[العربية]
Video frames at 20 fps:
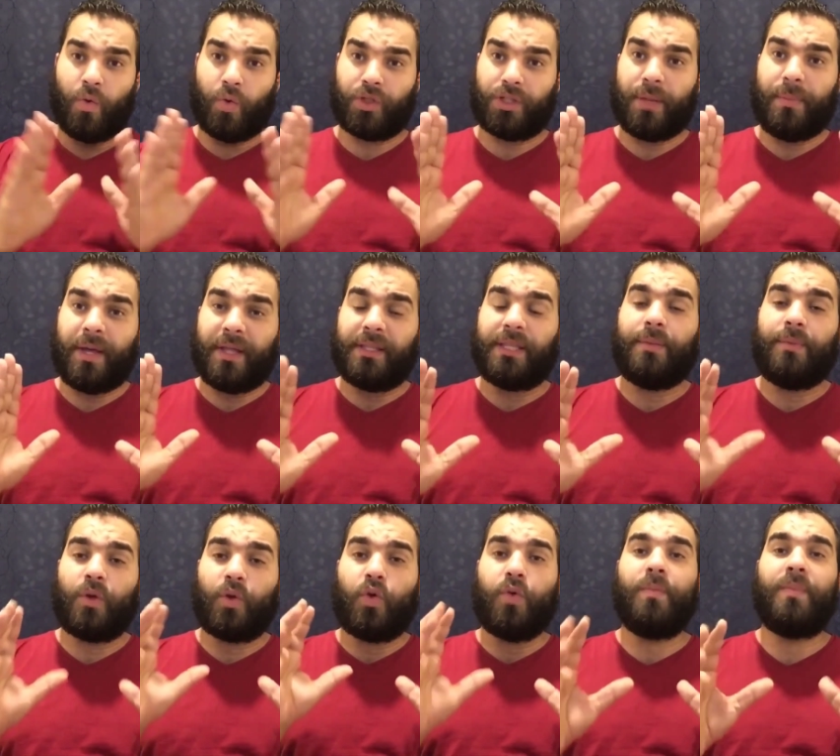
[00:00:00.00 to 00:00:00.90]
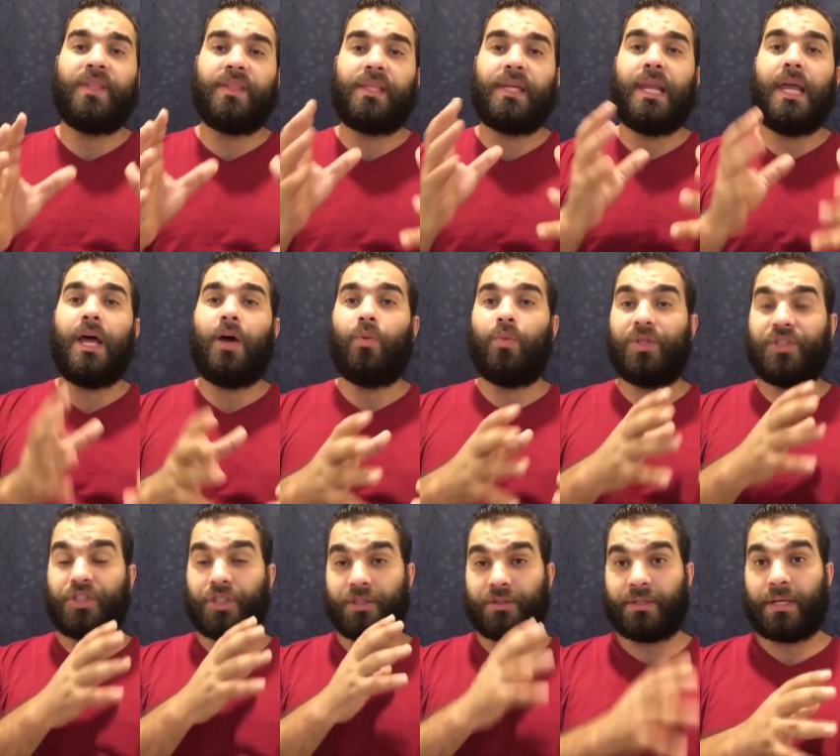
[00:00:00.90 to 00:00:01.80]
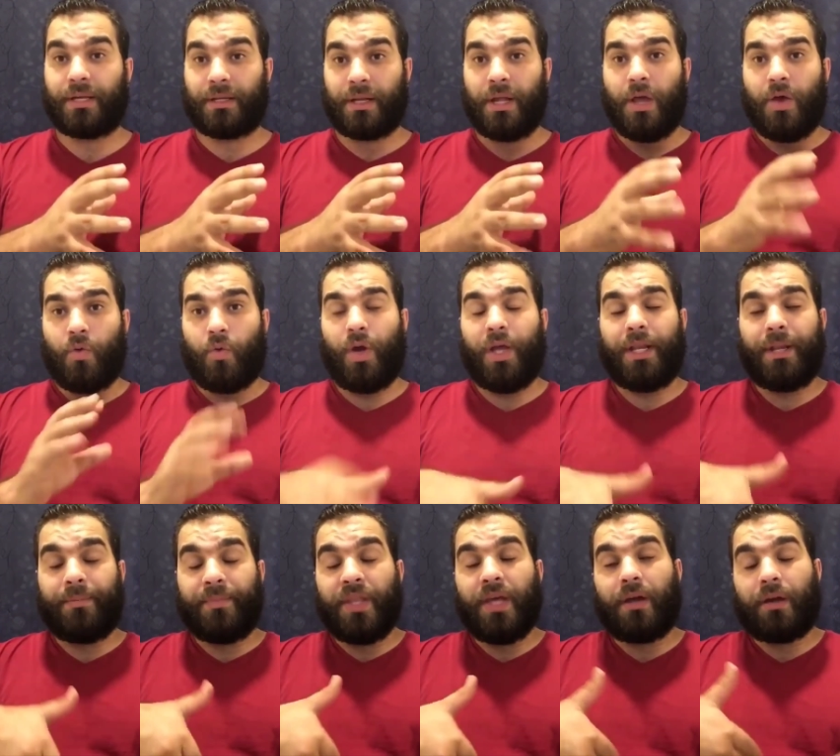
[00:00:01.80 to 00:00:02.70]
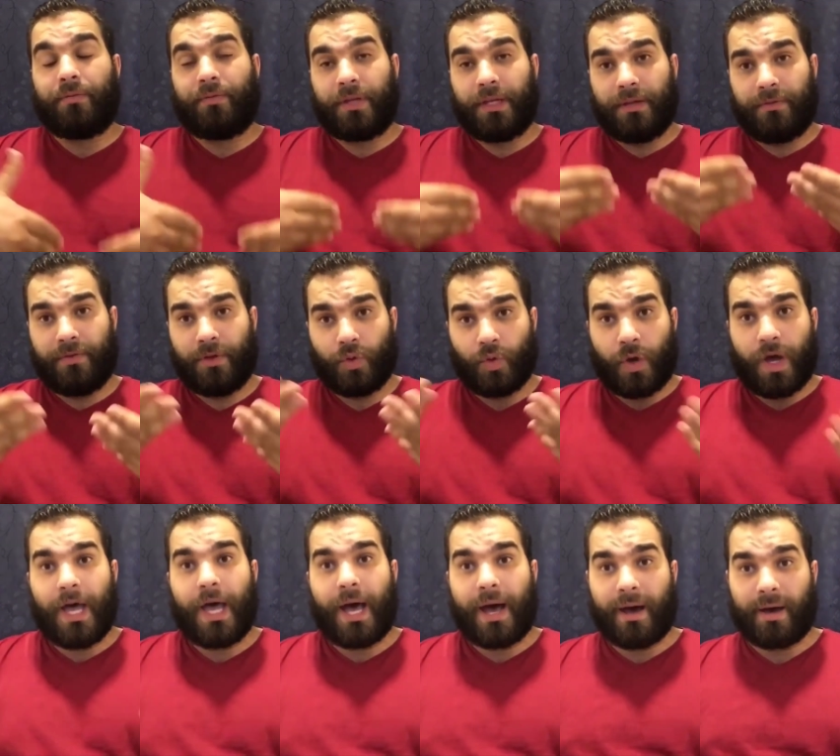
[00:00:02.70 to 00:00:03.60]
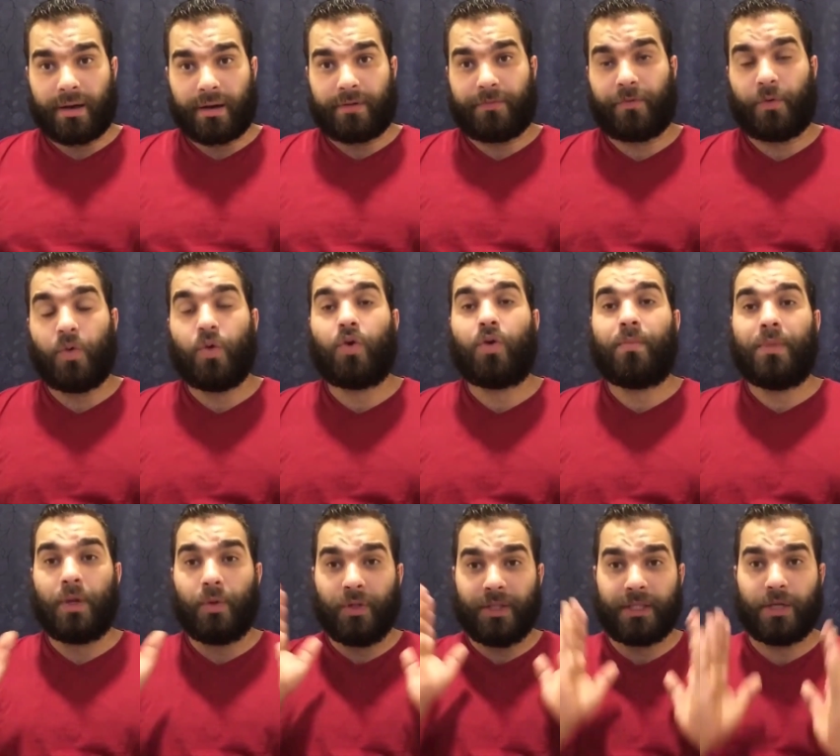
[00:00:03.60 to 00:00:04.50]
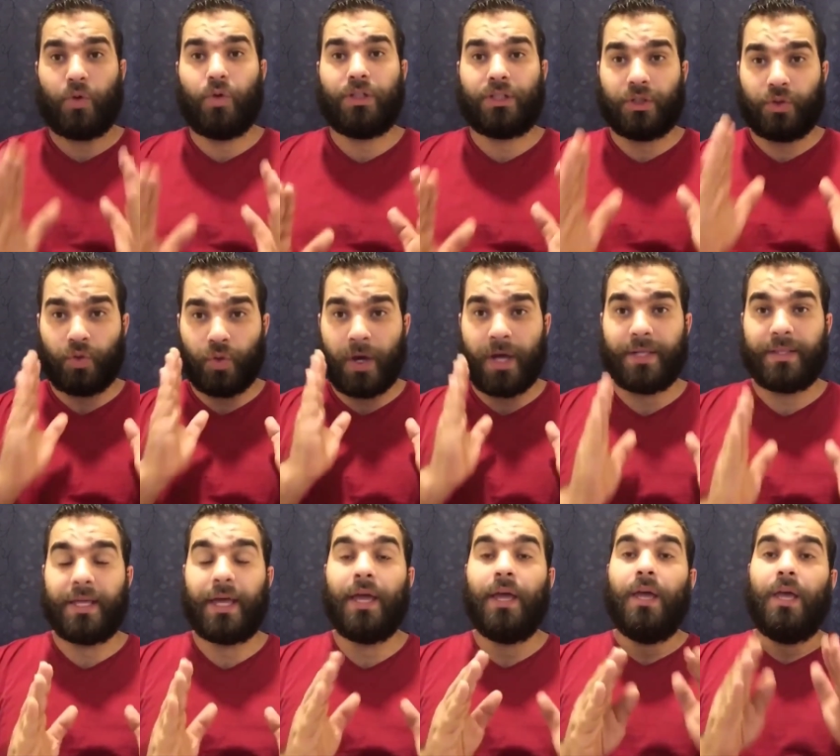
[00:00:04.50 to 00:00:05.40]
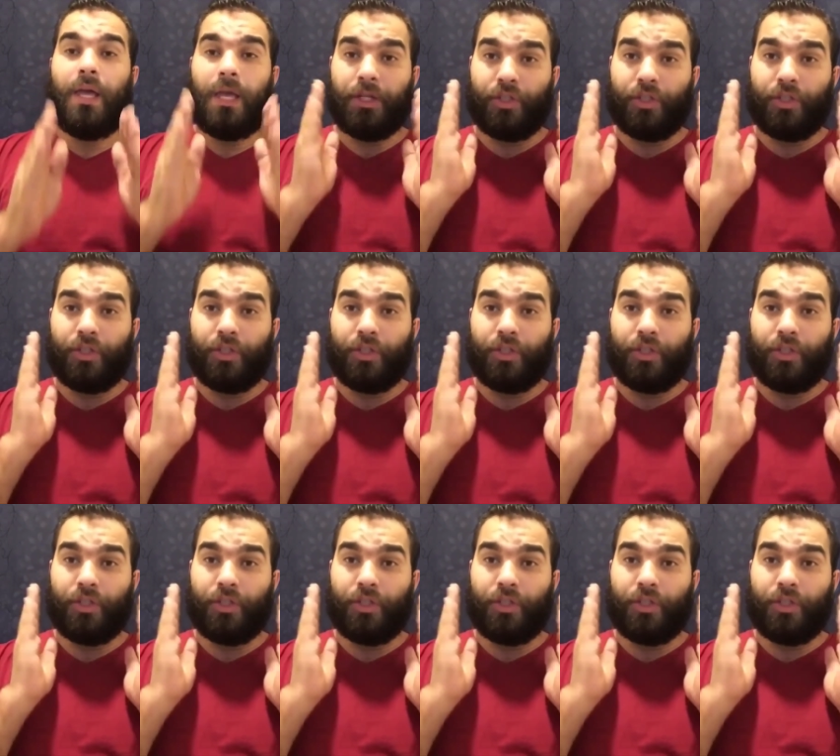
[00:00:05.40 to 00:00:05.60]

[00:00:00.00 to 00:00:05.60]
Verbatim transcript: وطبعا ده بيكون من تلاعب الشيطان واحنا بنعرف ان في دعاء هعرفه لكم لو انت قلت الدعاء ده